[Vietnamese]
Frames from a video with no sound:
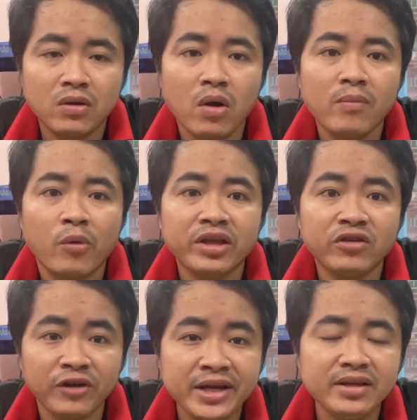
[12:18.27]
có cái một cái
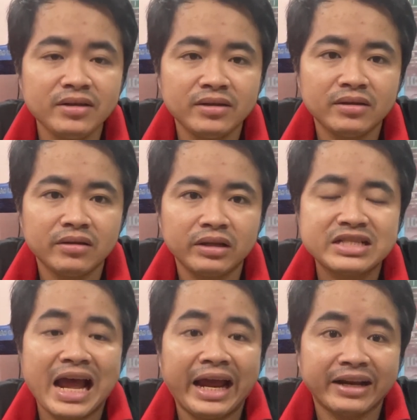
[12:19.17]
chi phí để
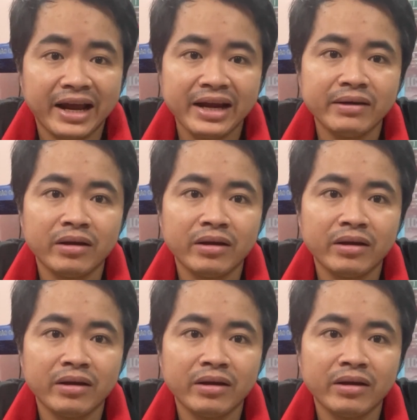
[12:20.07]
xài hàng tháng